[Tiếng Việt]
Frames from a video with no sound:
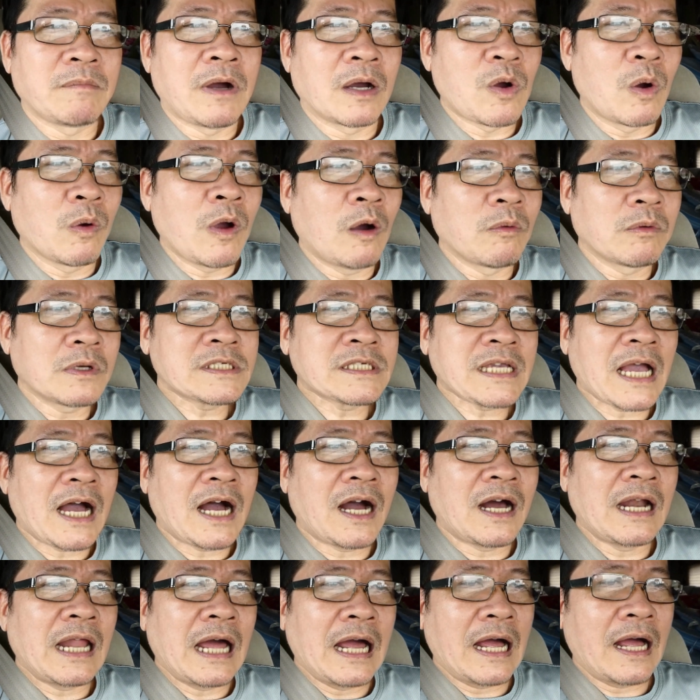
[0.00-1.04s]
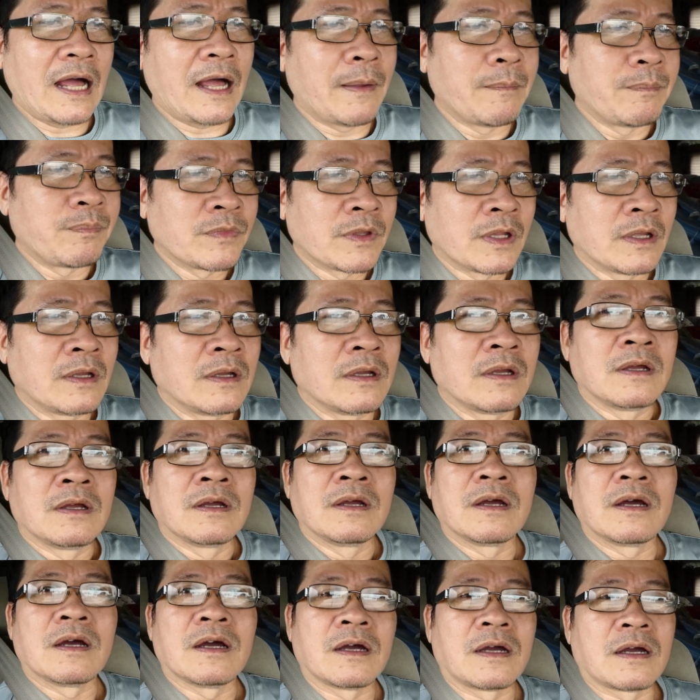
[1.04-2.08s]
mà cũng không có sợ là
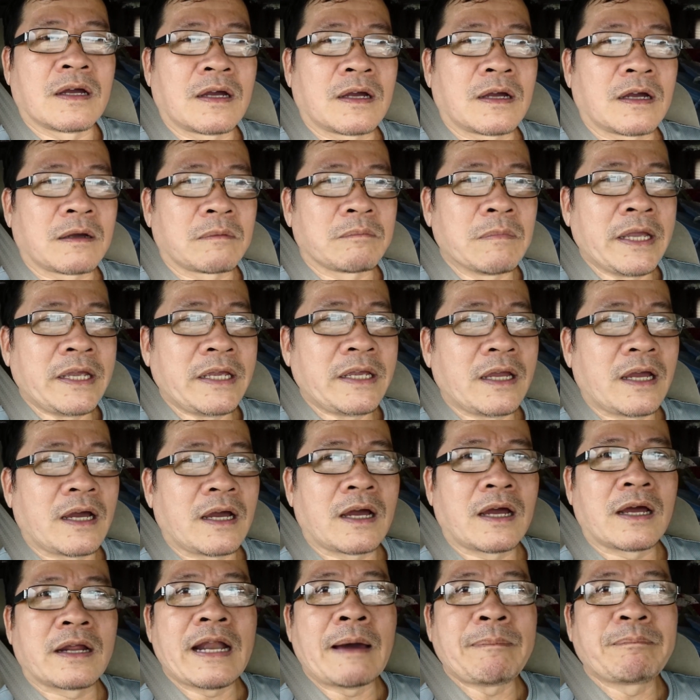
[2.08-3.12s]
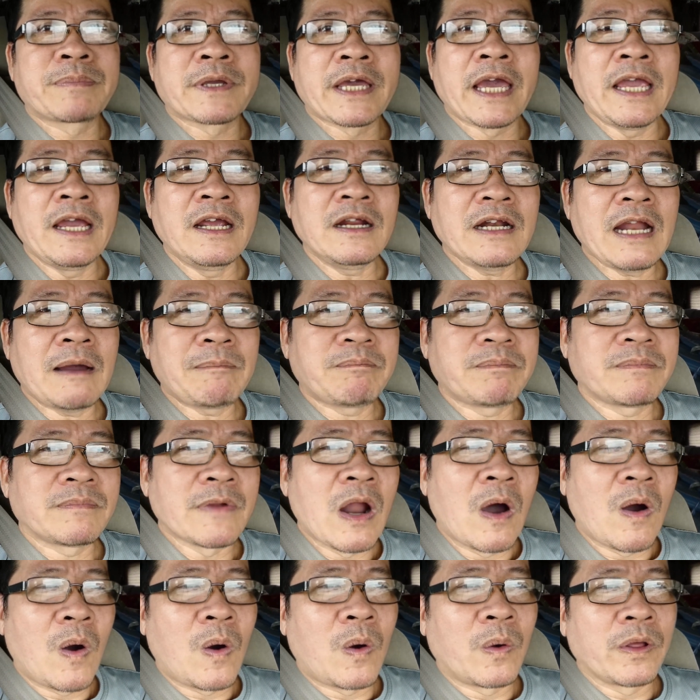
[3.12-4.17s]
bị đập kiến đập
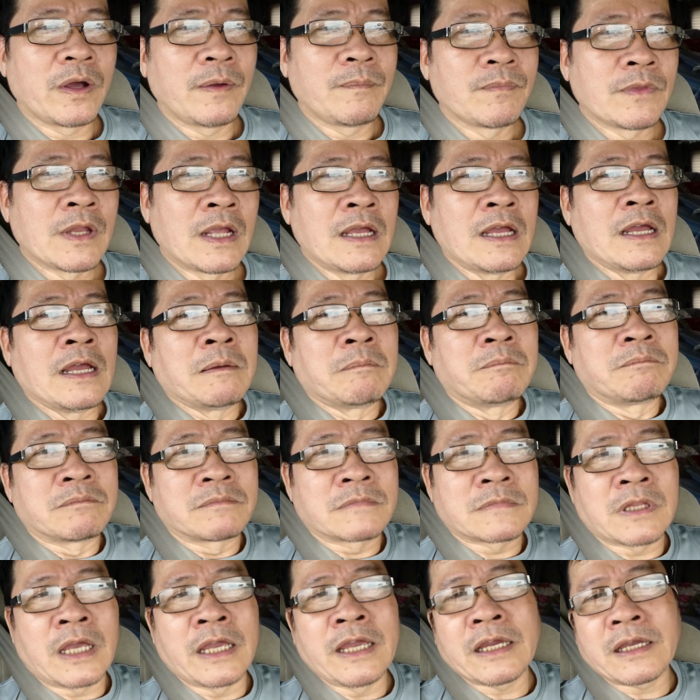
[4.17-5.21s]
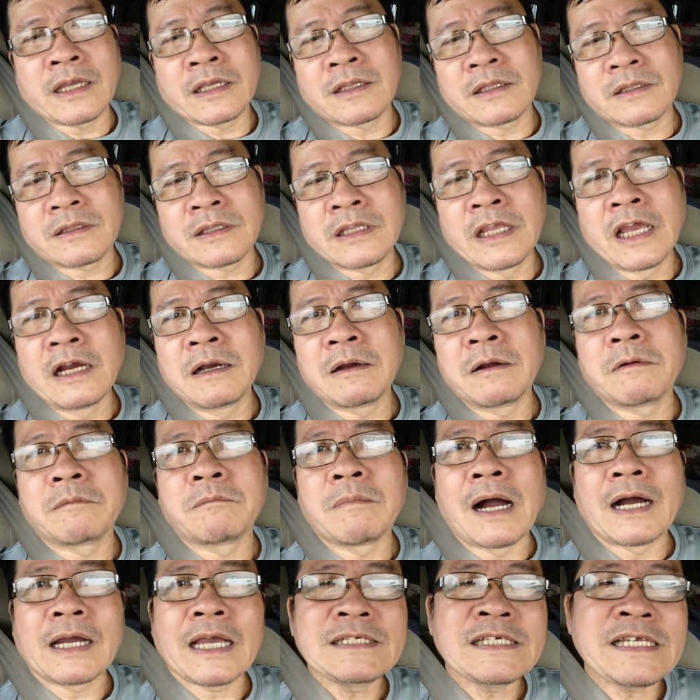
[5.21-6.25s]
đồ đó. Thì nhưng
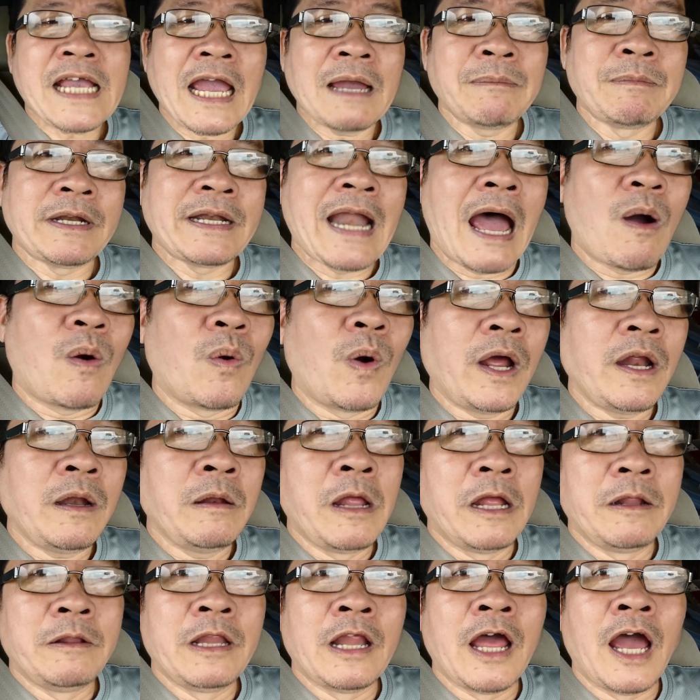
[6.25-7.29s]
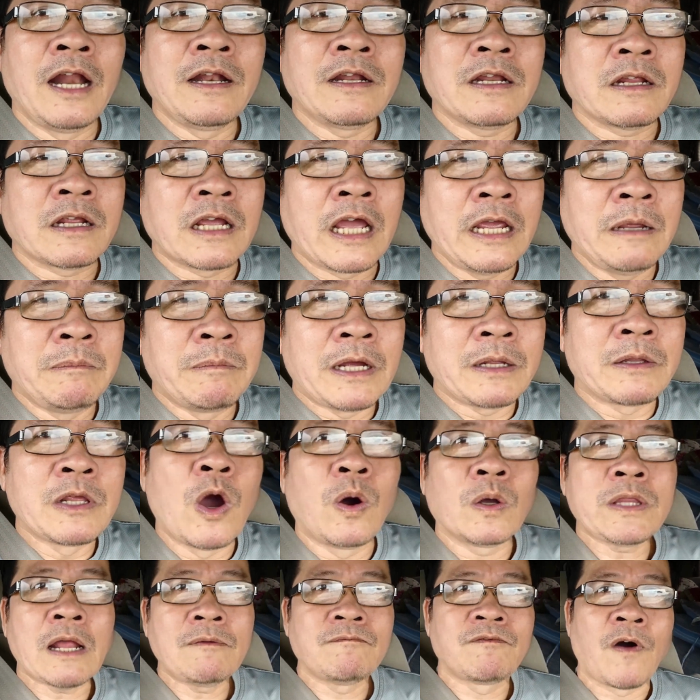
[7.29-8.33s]
mà cái xe mình đậu á, nên khi mà
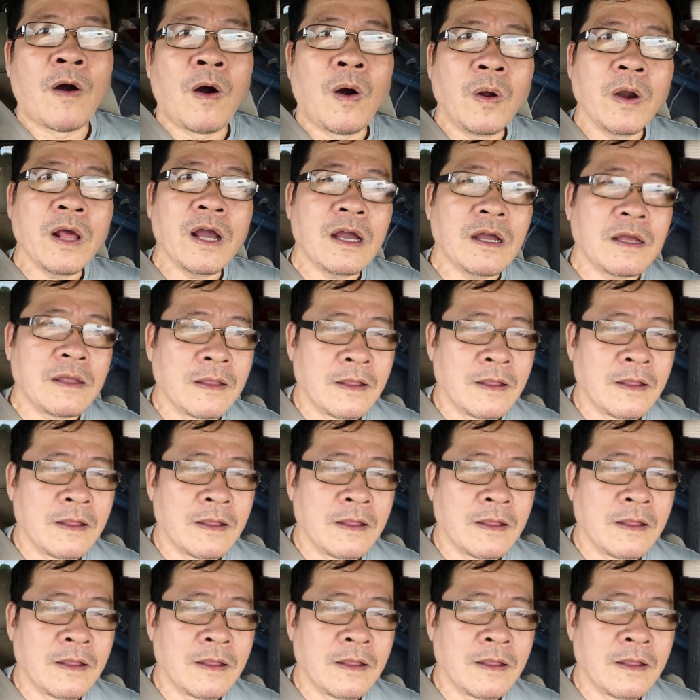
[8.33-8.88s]
vô thành phố đó,